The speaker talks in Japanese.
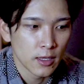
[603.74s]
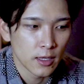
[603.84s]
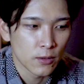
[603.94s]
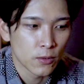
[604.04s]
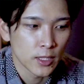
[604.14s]

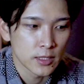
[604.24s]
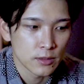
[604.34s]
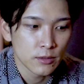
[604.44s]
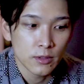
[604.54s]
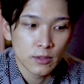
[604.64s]
貢献
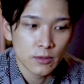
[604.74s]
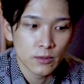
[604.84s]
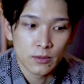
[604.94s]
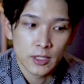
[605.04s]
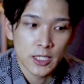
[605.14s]
するってい
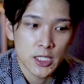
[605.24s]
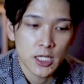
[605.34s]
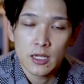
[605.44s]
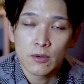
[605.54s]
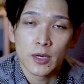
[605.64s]
う
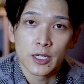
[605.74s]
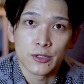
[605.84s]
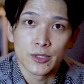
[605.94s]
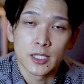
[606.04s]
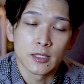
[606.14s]
視点でお
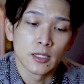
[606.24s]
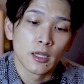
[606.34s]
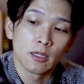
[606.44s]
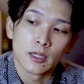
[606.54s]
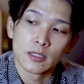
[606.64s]
話をさせてい
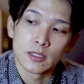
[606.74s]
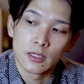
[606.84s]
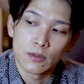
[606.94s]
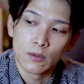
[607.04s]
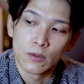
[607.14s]
ただいたんです
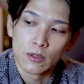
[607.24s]
けど、